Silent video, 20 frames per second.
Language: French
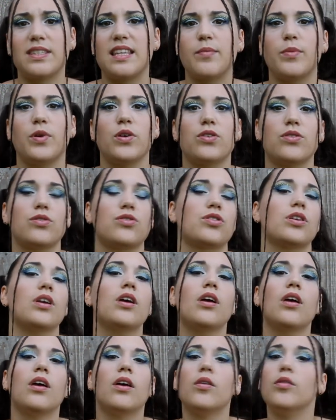ça mange
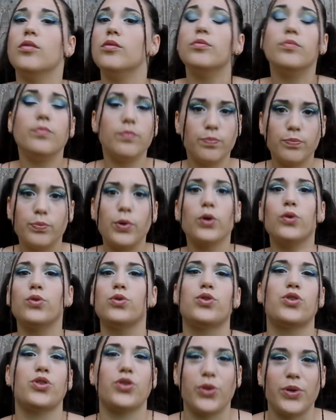
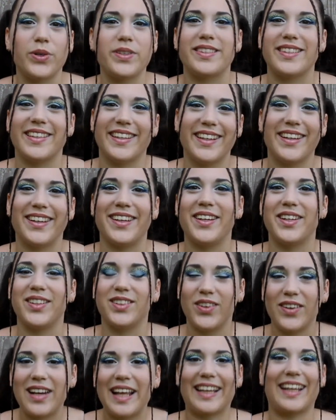beaucoup de choses euh,
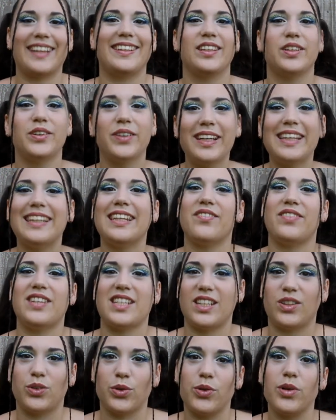dans la catégorie des
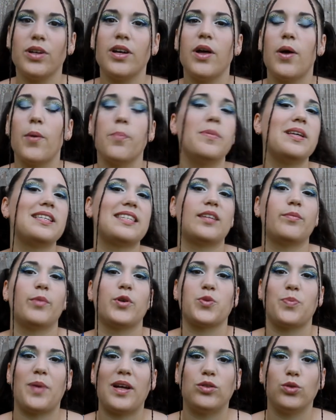végétaux, mais ça ne
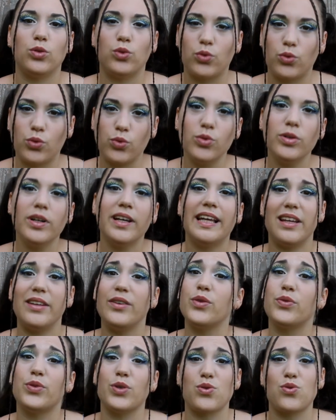mange pas de tout. Il
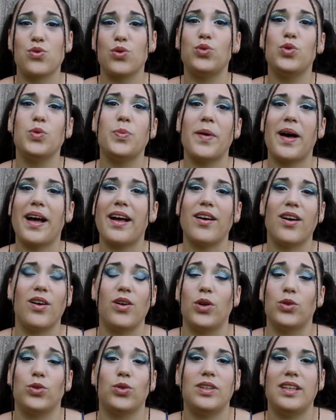ne faut surtout pas euh,
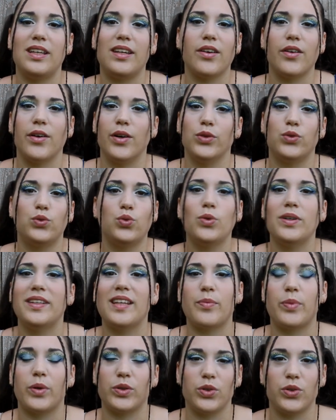leur donner euh, tout et
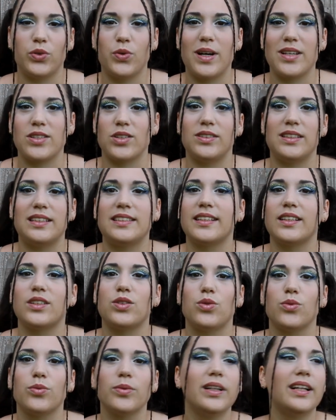n'importe quoi sans
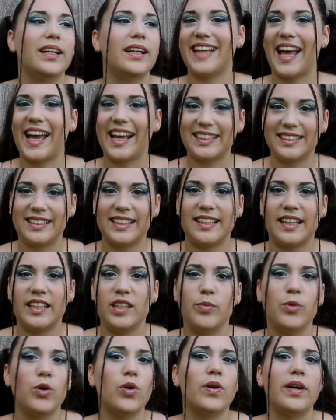distinction. Ça reste des
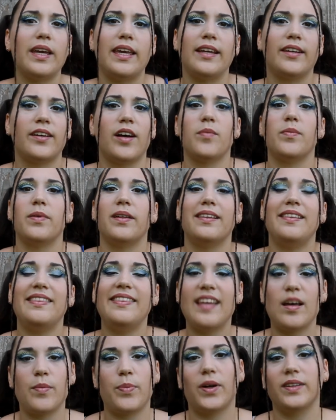animaux et comme
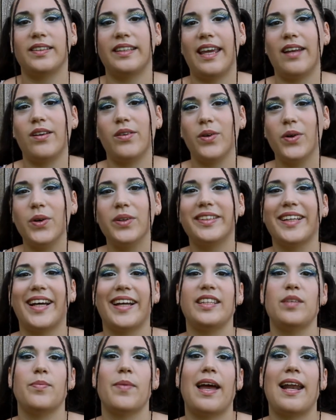n'importe quel autre
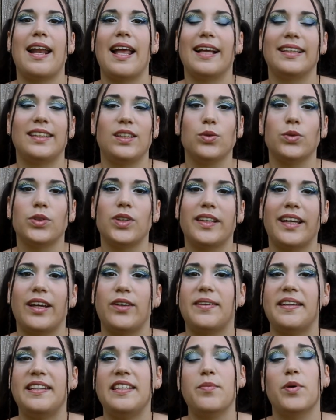animal à qui on donnerait
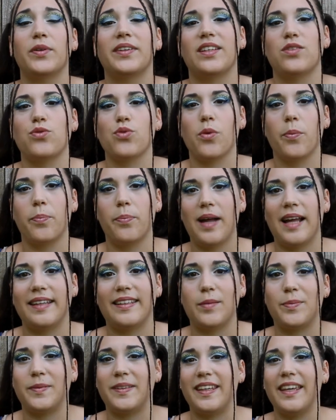une alimentation pas
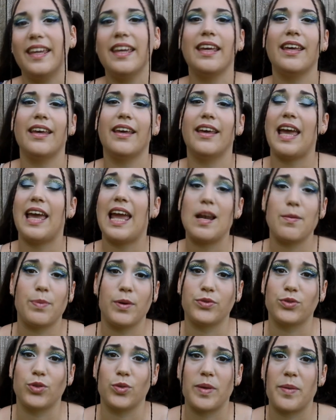adaptée, elles
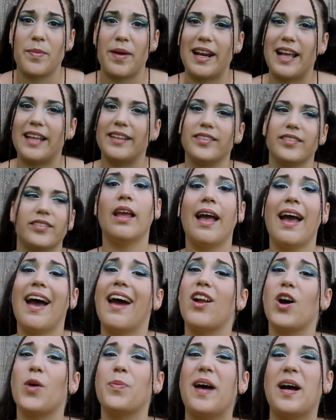peuvent tomber malades.
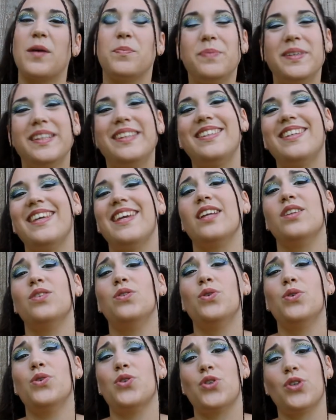Alors par pitié,
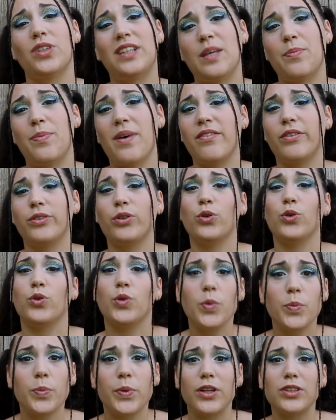ne jetez pas votre
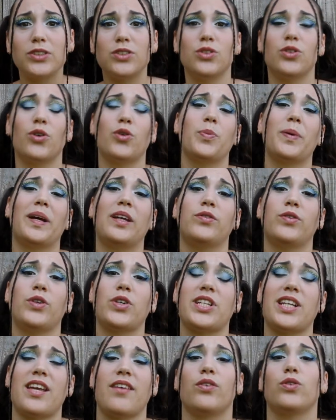compost dans le pré de vos
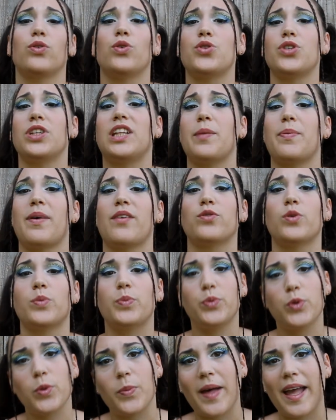chèvres, ne jetez pas vos
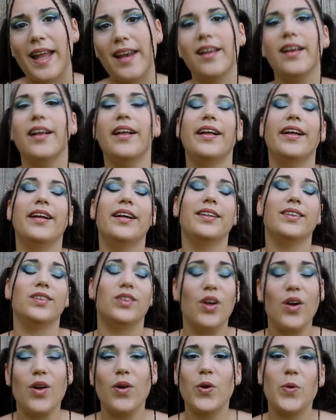poubelles
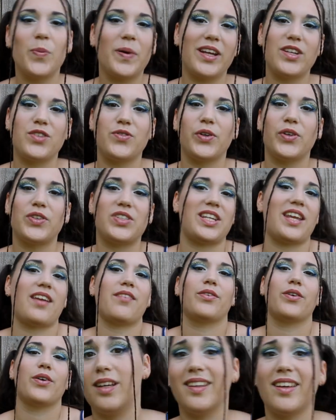dans le pré de vos
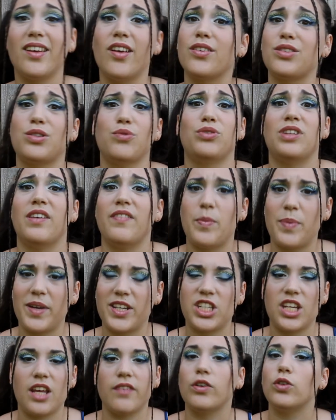chèvres. Et d'ailleurs, si vous n'avez pas
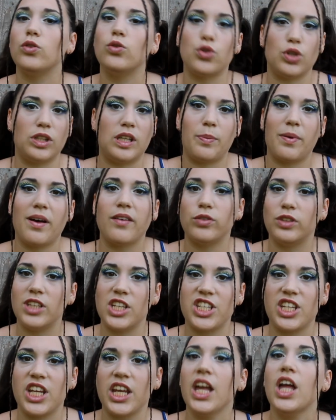de chèvres, ne jetez pas vos
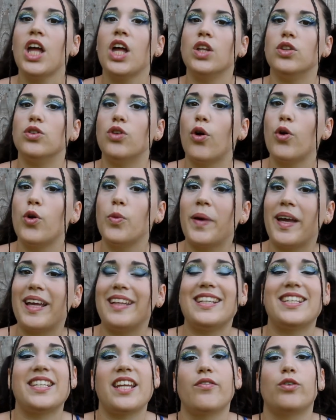déchets dans le pré
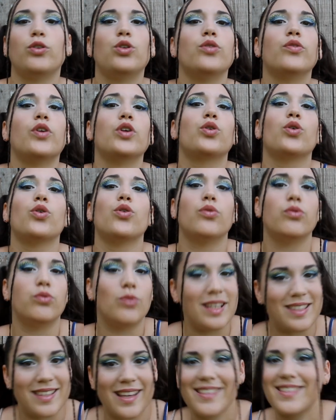des chèvres de votre
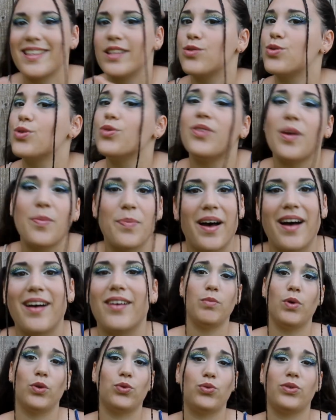voisin, ça ne se fait pas.
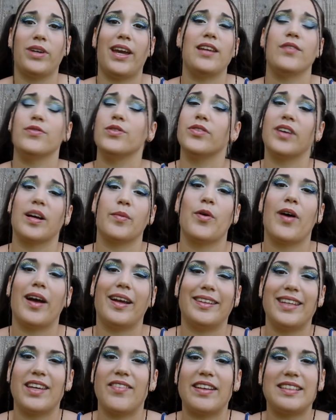Mais en tout cas, il faut vraiment
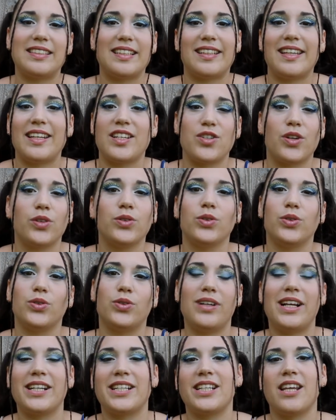arrêter avec cette légende
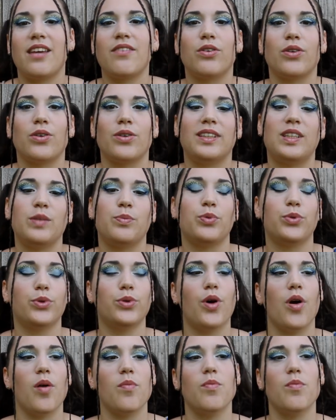de la chèvre qui peut